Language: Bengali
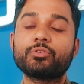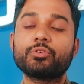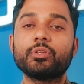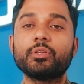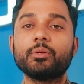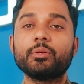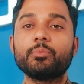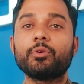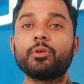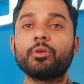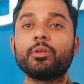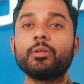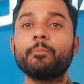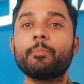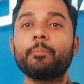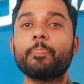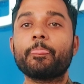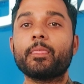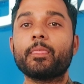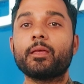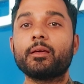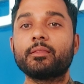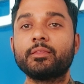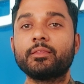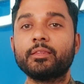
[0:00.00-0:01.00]
যদি বলি
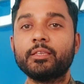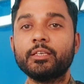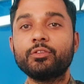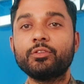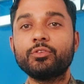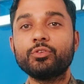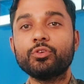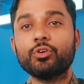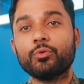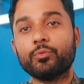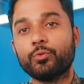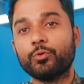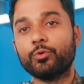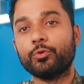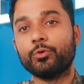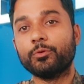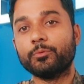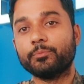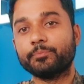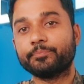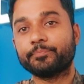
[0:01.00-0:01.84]
তৃতীয় ভুল